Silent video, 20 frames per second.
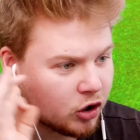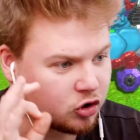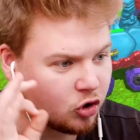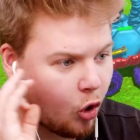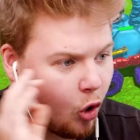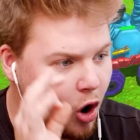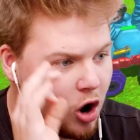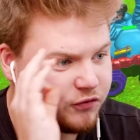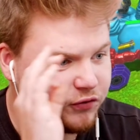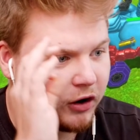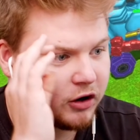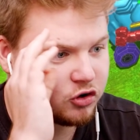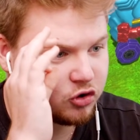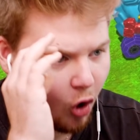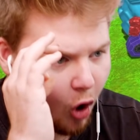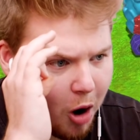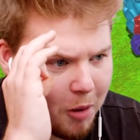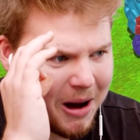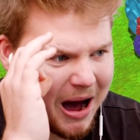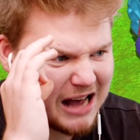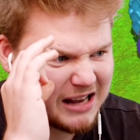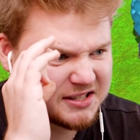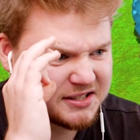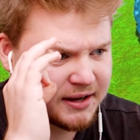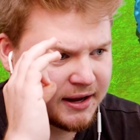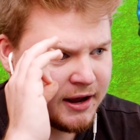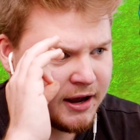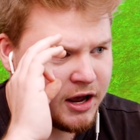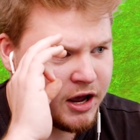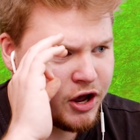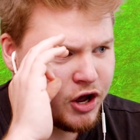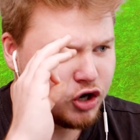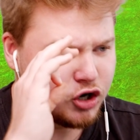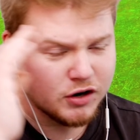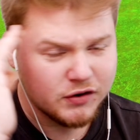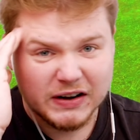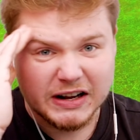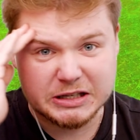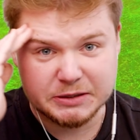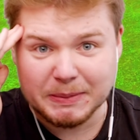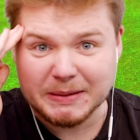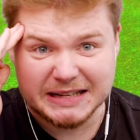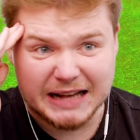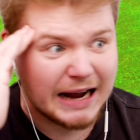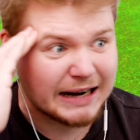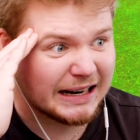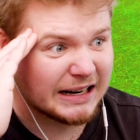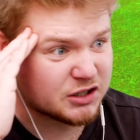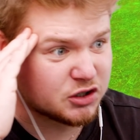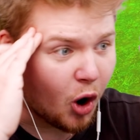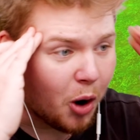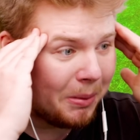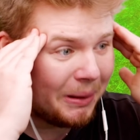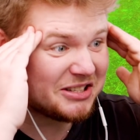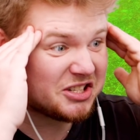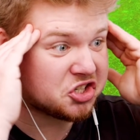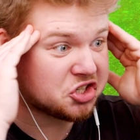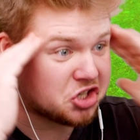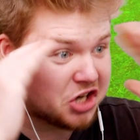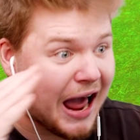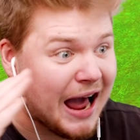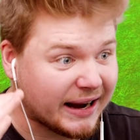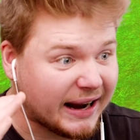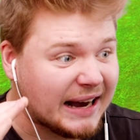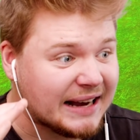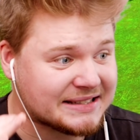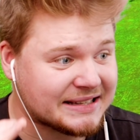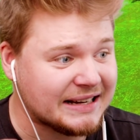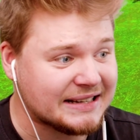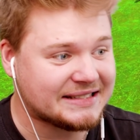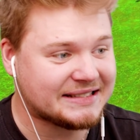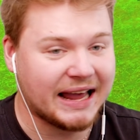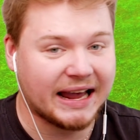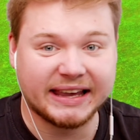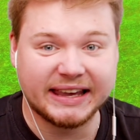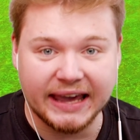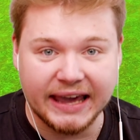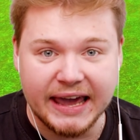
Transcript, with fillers: wurde geholt von Thomas. Du willst mir sagen, dass Thomas stärker ist als der